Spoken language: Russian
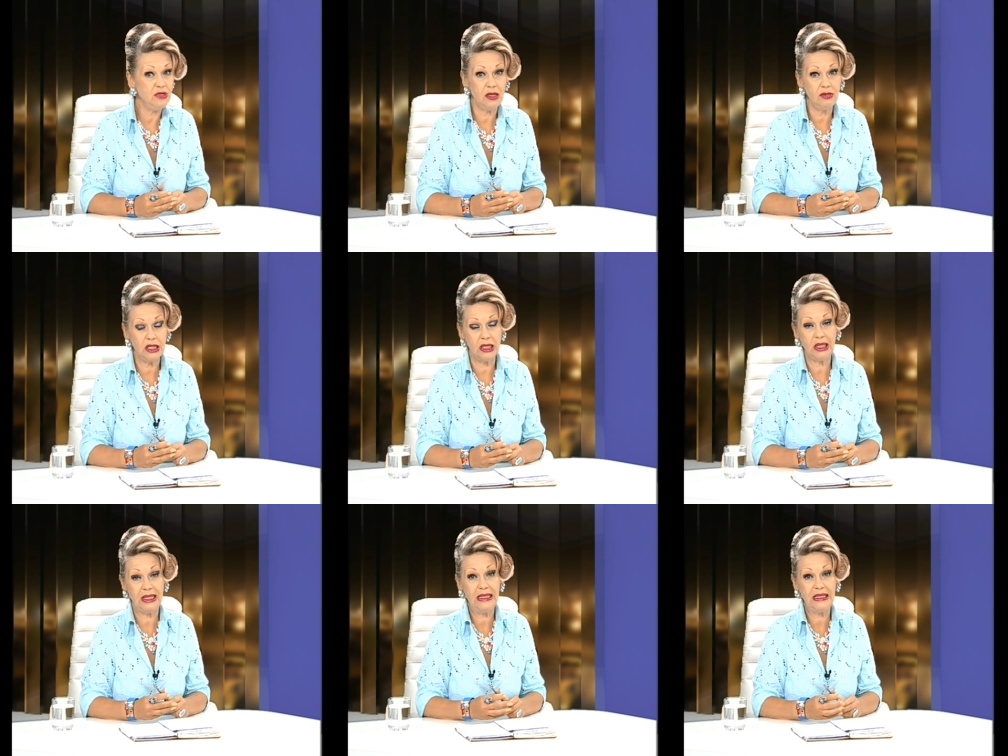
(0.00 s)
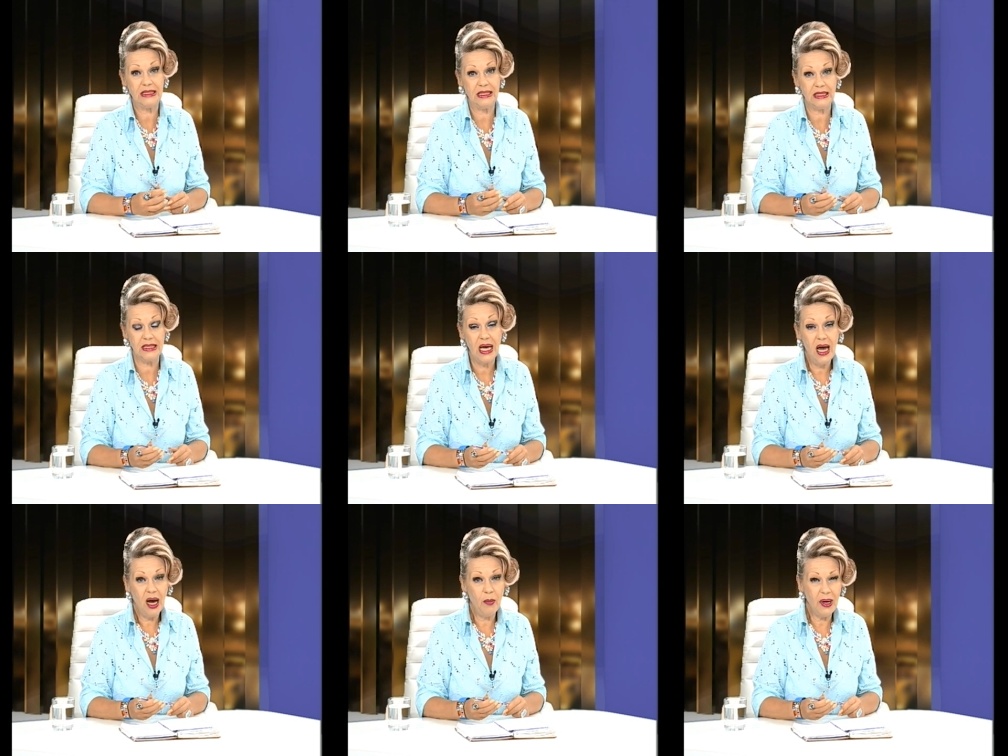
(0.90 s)
73 10.
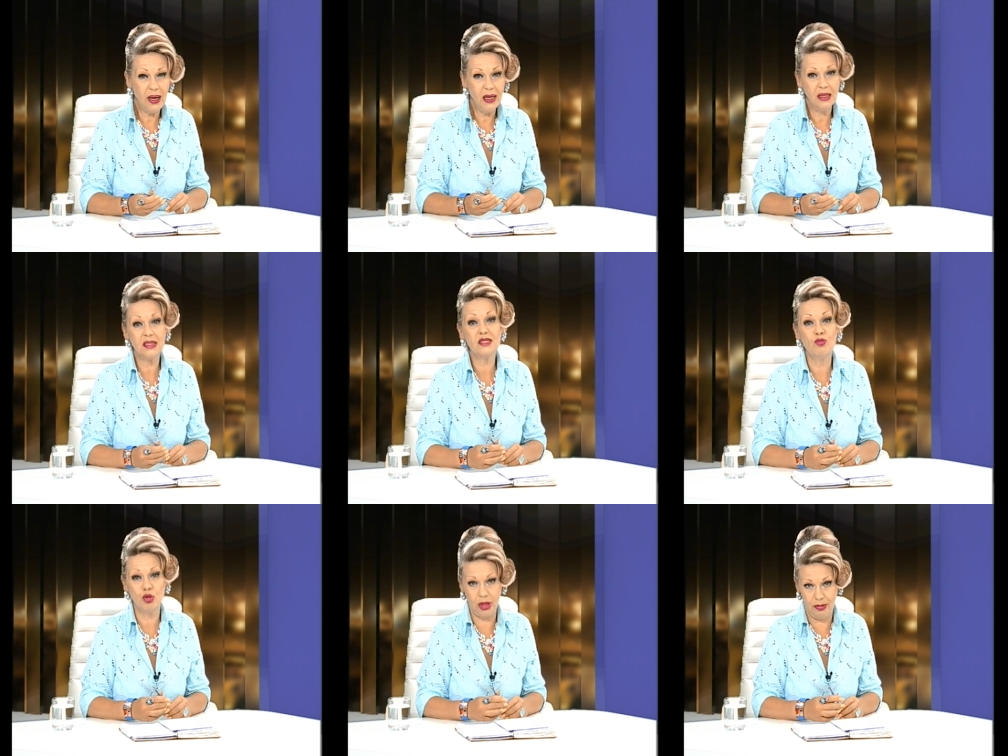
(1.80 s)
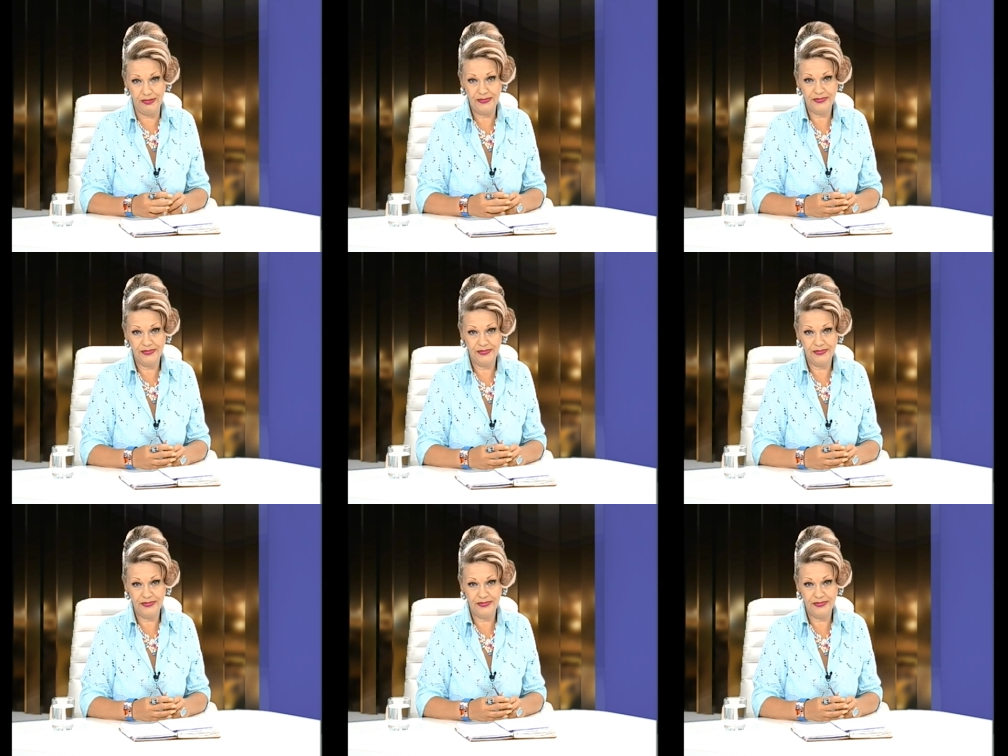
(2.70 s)
А пока смотрим.